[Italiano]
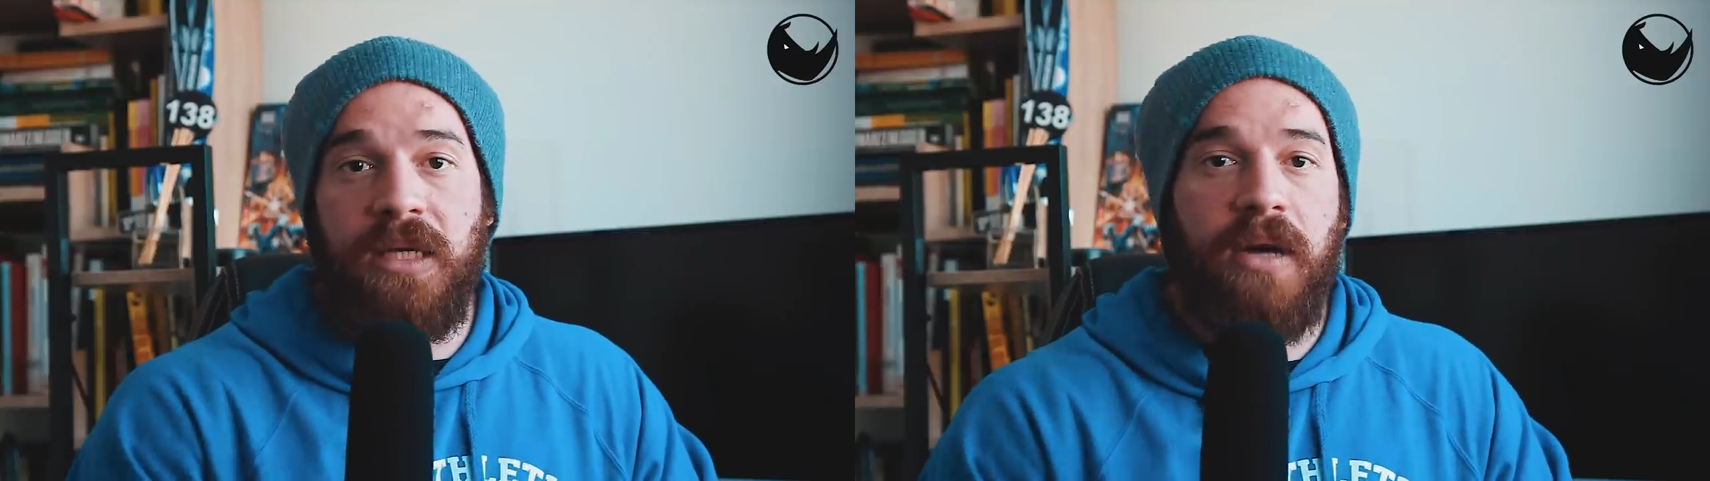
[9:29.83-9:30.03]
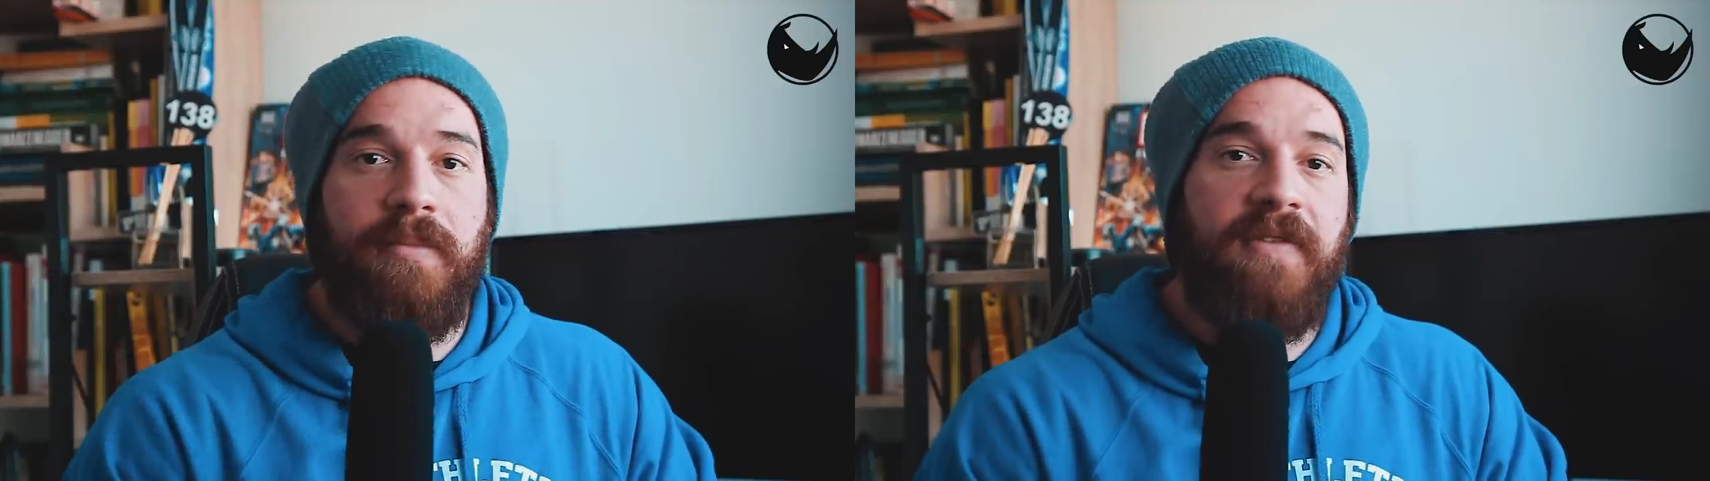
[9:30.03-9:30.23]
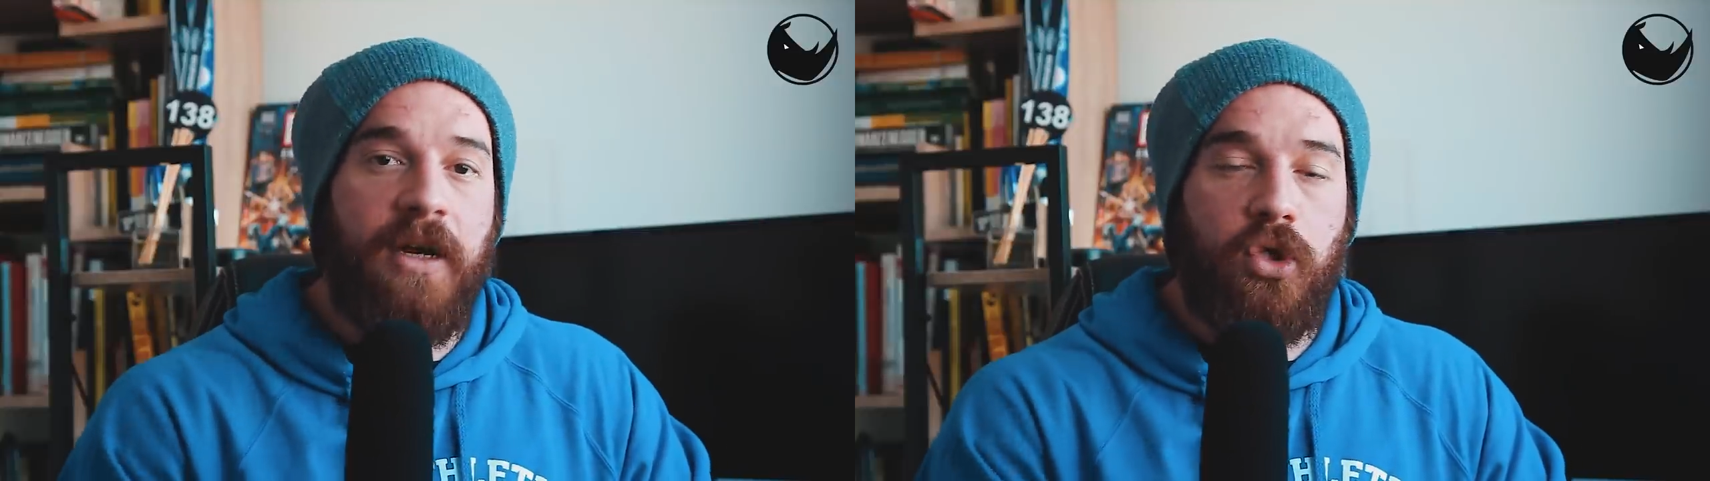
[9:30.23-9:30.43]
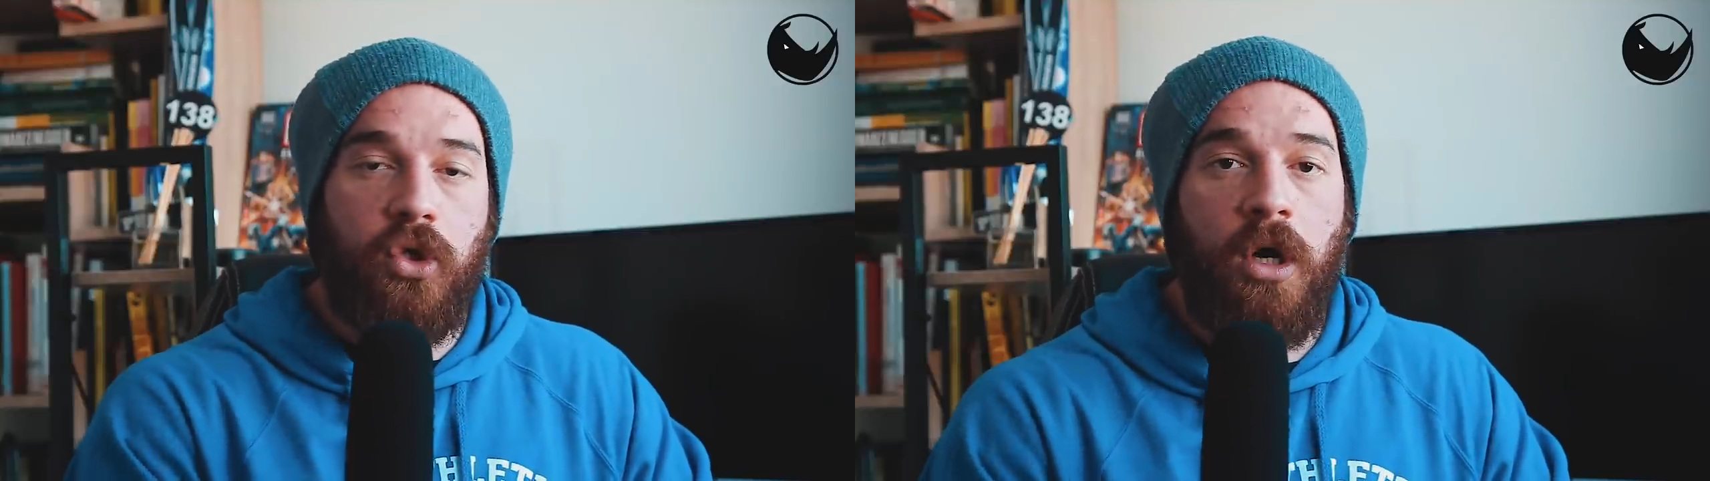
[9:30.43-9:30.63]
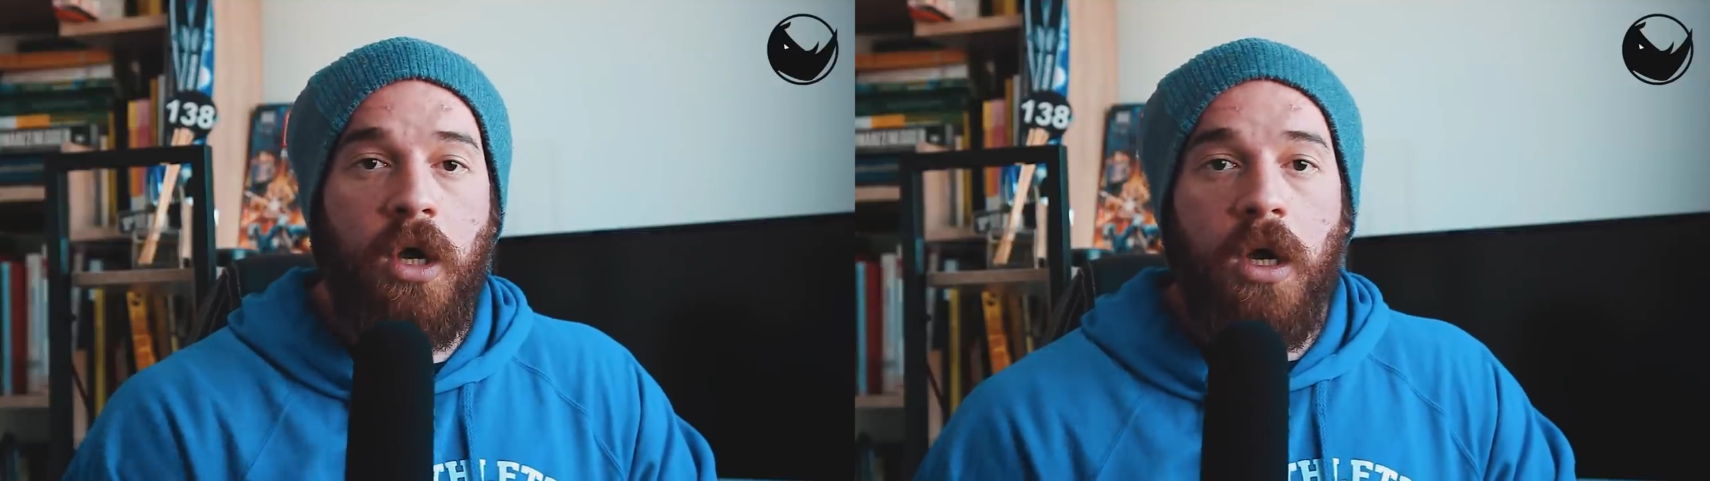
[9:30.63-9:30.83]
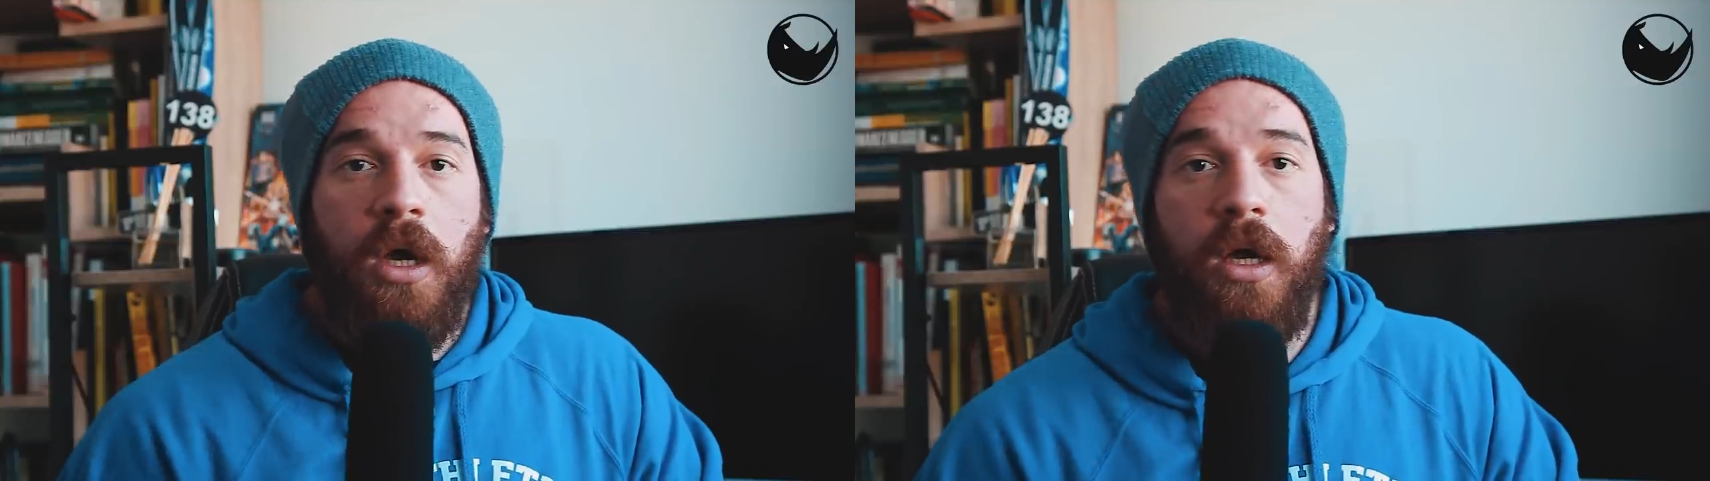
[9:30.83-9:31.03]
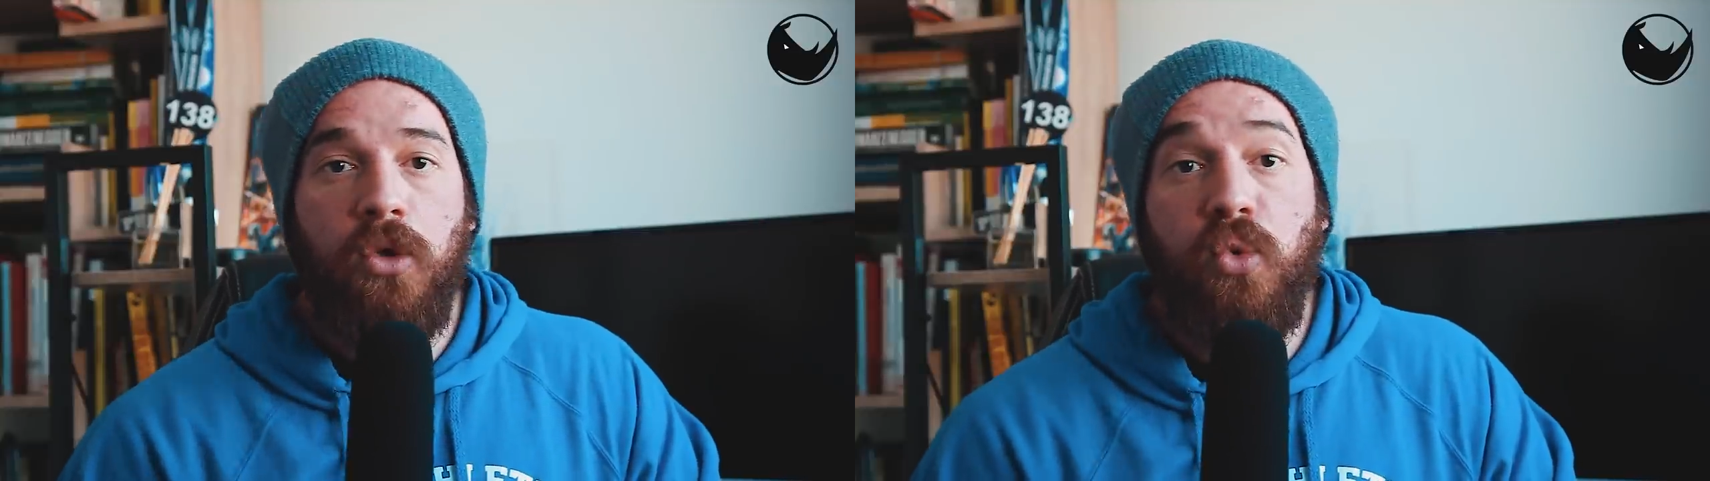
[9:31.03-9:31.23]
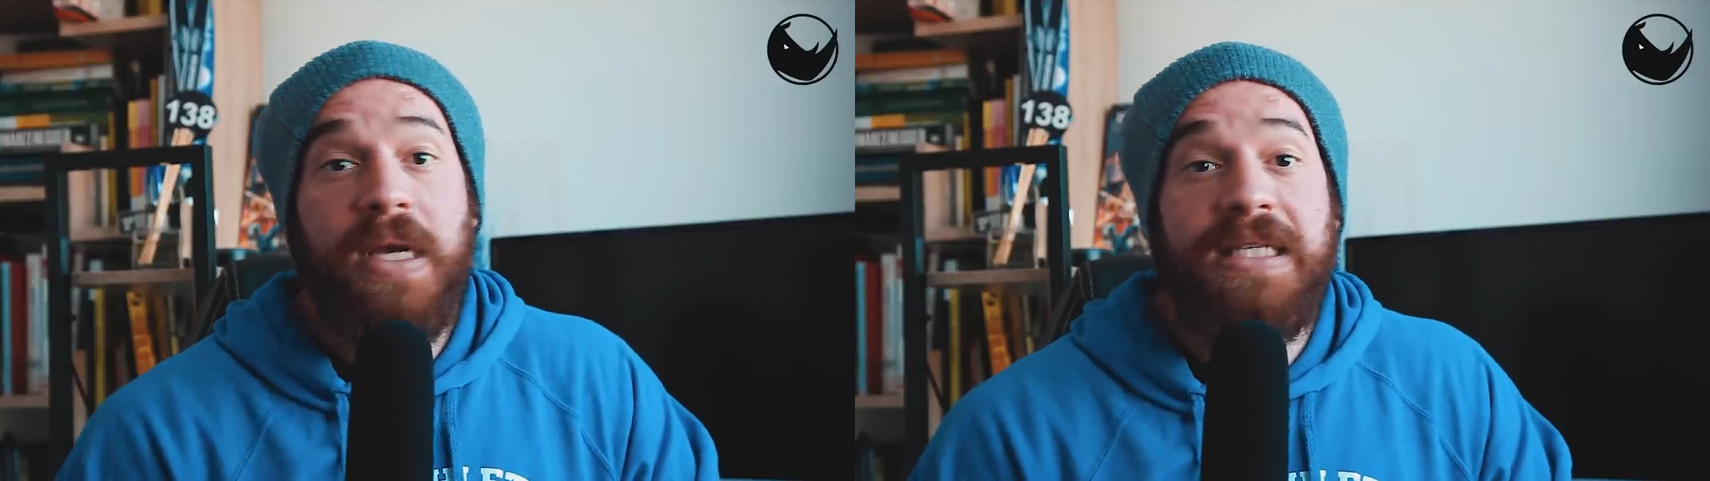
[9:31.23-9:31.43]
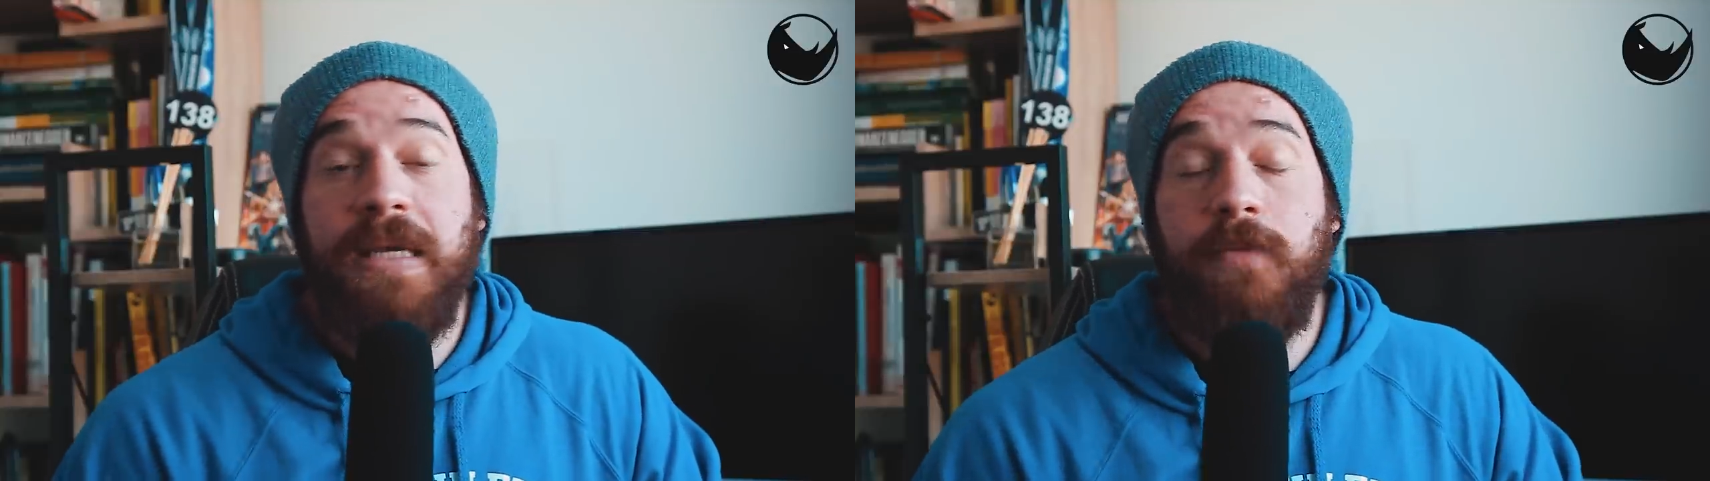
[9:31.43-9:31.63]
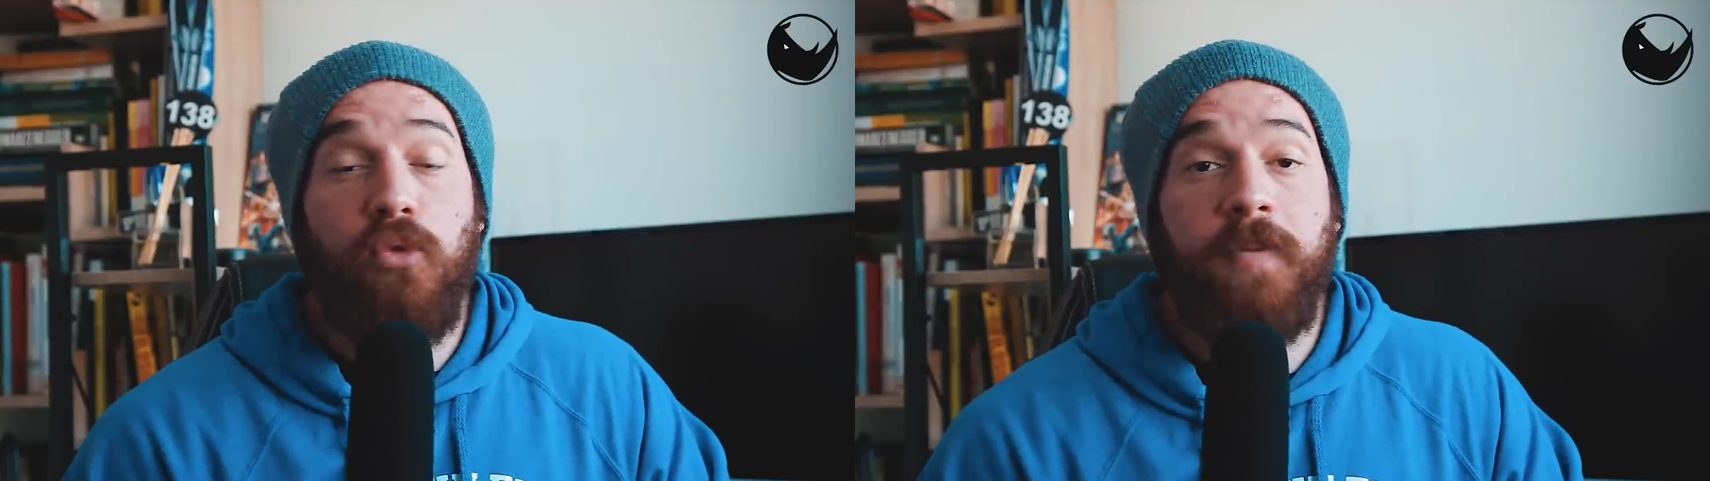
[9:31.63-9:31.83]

Allora mi faccio eh, due esempi,